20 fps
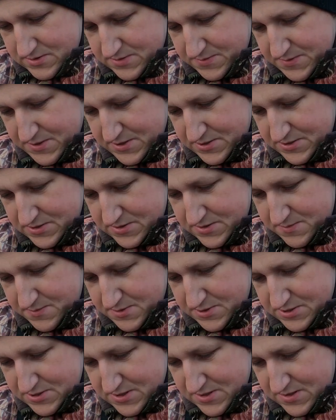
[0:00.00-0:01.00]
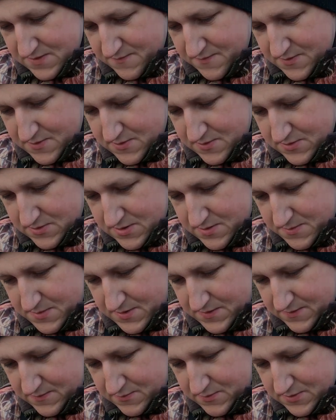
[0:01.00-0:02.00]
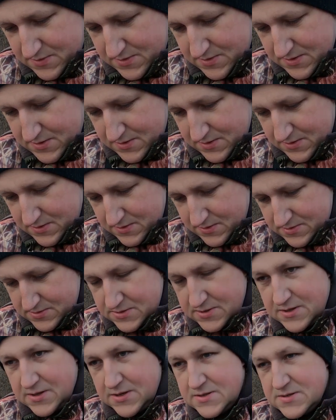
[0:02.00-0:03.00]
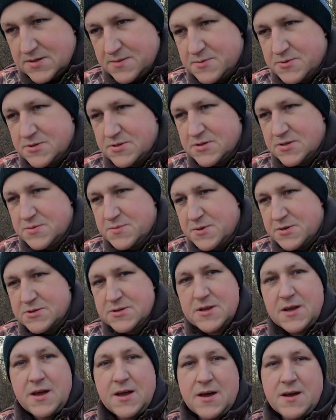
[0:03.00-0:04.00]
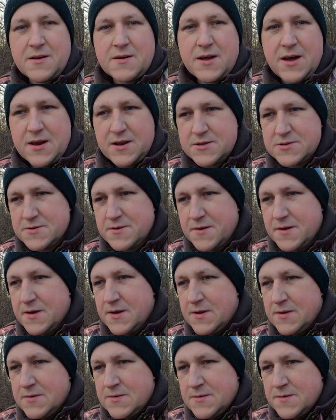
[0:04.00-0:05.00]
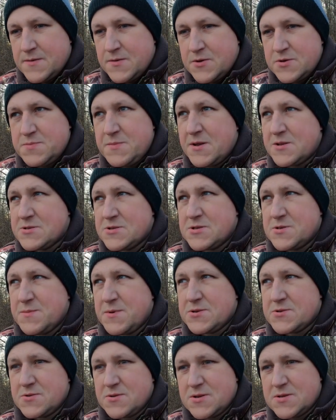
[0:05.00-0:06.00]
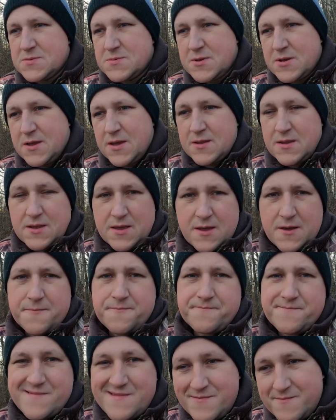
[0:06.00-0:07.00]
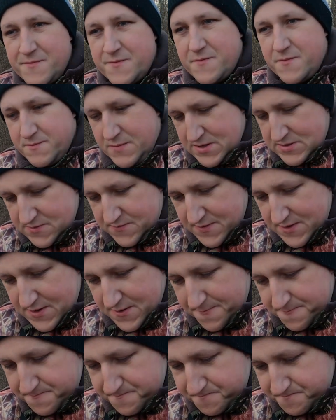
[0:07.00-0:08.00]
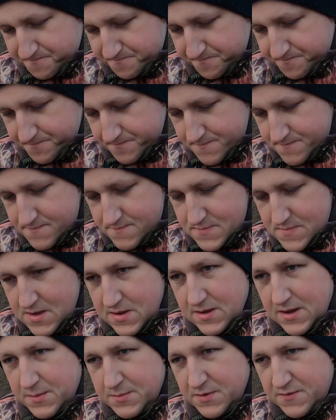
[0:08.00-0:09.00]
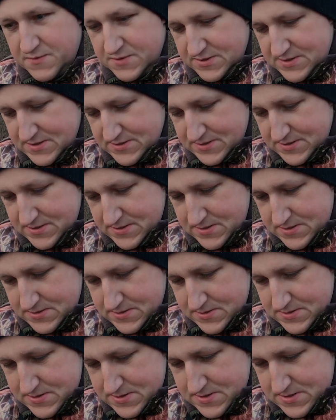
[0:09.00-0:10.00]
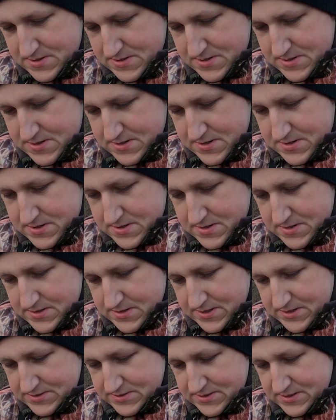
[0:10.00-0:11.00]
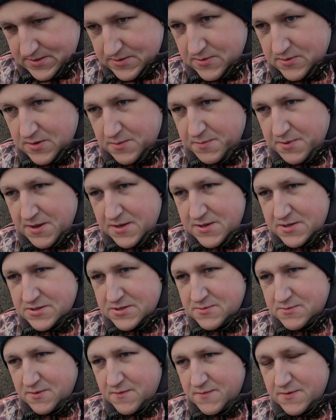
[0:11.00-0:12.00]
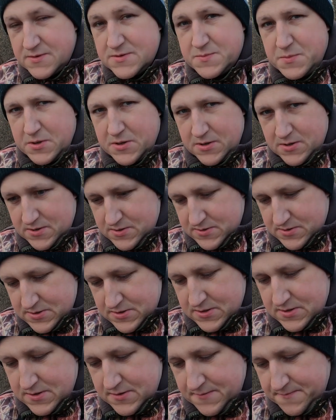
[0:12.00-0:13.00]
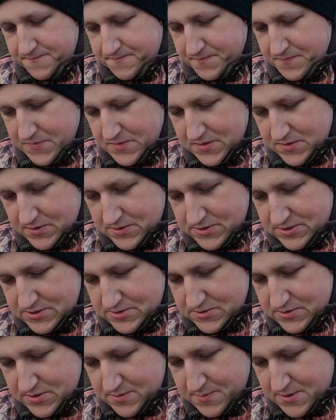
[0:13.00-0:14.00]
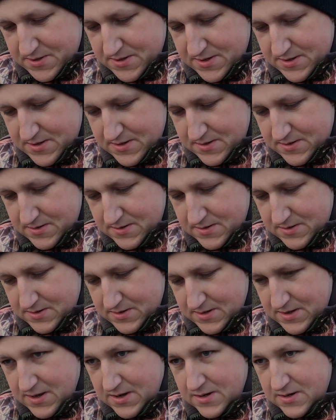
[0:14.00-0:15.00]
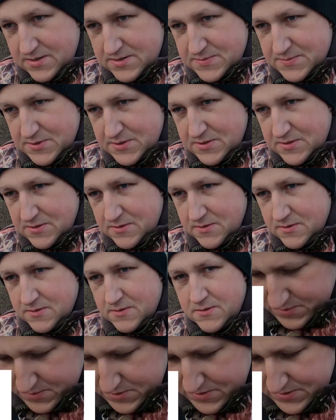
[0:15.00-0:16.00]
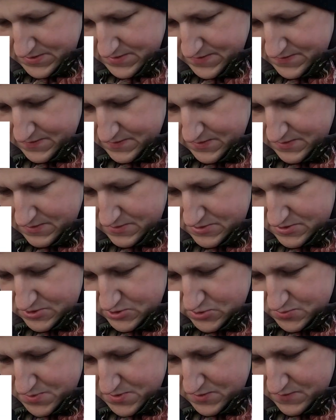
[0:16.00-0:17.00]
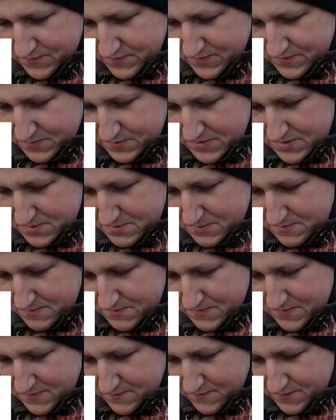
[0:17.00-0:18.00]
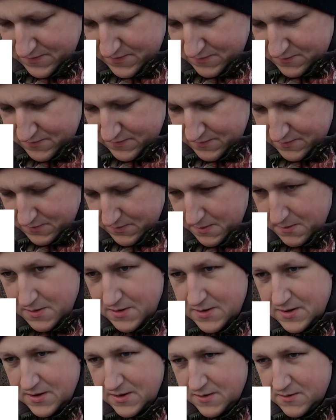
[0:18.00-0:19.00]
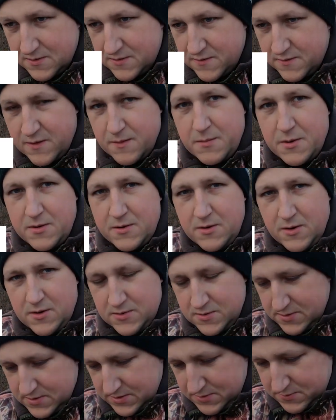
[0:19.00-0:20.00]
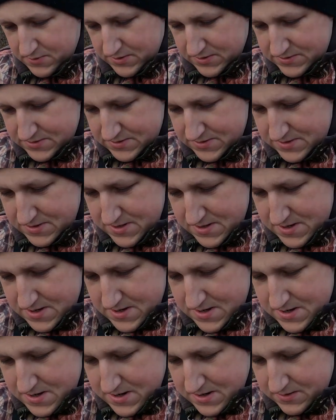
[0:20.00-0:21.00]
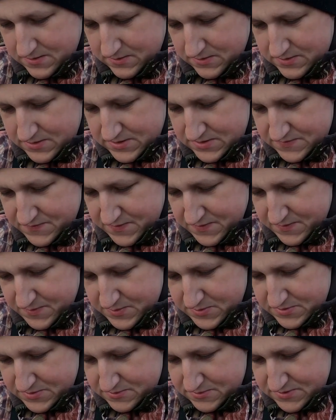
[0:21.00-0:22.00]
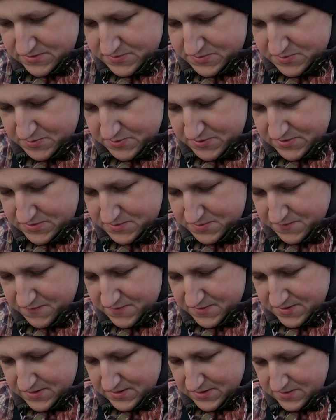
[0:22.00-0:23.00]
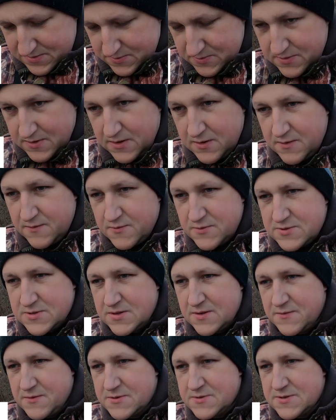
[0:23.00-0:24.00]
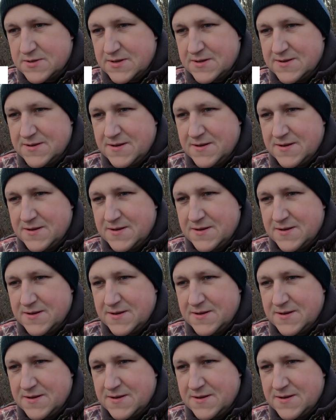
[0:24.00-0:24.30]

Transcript: Śmieszne mieszanie wyglądem jak złoty, ale korystyka srebrzysty. Śmieszne. A, karaś. No śmieszne, śmieszne. One są takie, takie... Bardzo fajne. Kamil Wiśniewski. Na ser to lipienie się łowi. Spokojnie. Chociaż to chyba nie legalne zbytnio. sobotę też z kolegą czupaków na spinę mam wyszło całkiem niedaleko od siebie. O, to gratulacje. A oglądając swoje filmy cały czas przypominam sobie Federka, do którego wrócę na wiosnę.